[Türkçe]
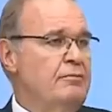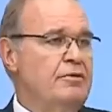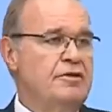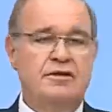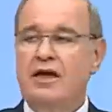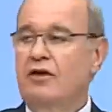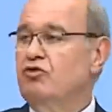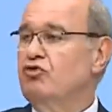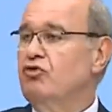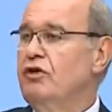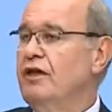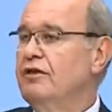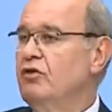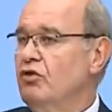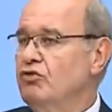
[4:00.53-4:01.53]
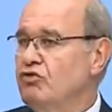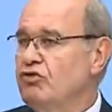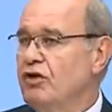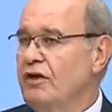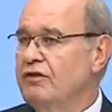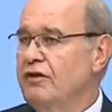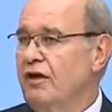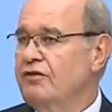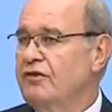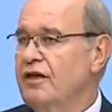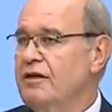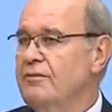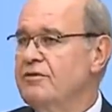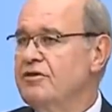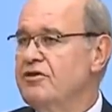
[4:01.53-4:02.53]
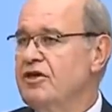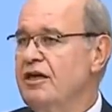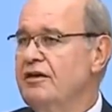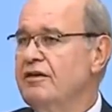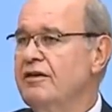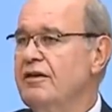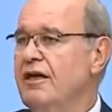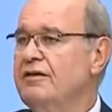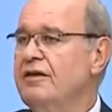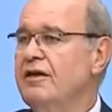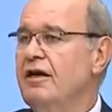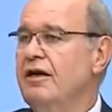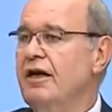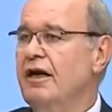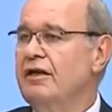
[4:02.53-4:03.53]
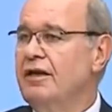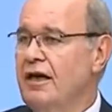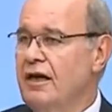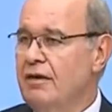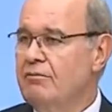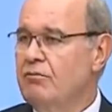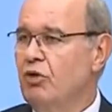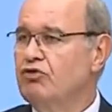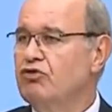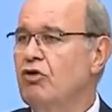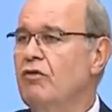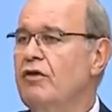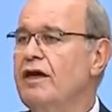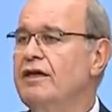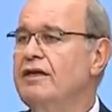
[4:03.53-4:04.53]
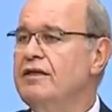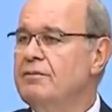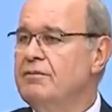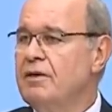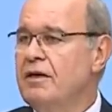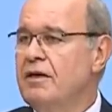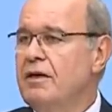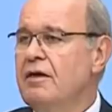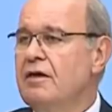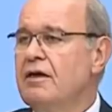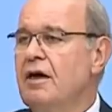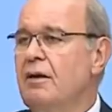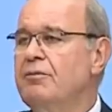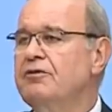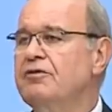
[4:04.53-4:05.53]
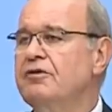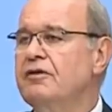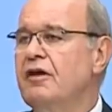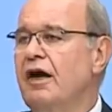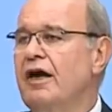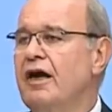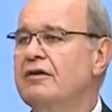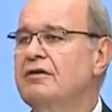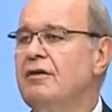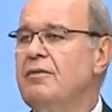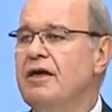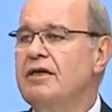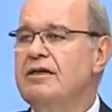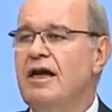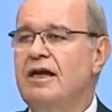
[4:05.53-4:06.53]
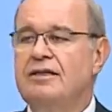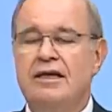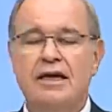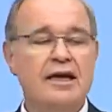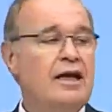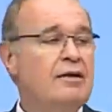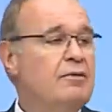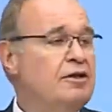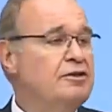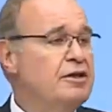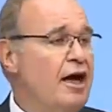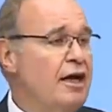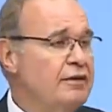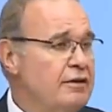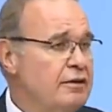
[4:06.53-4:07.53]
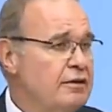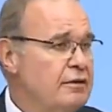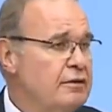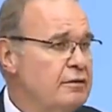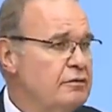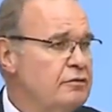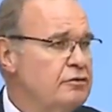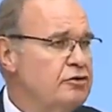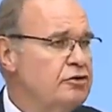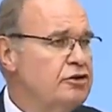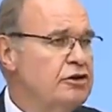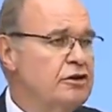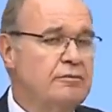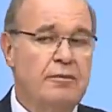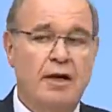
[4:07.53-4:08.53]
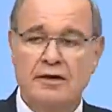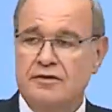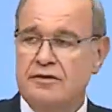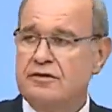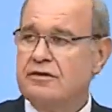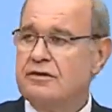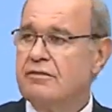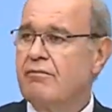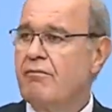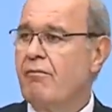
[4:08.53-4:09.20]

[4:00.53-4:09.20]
Bizden Suriye'de 36 askerimizi şehit edenlerin ayağına Moskova'ya gidip kapısında ayakta bekleyen genel başkan çıkmaz.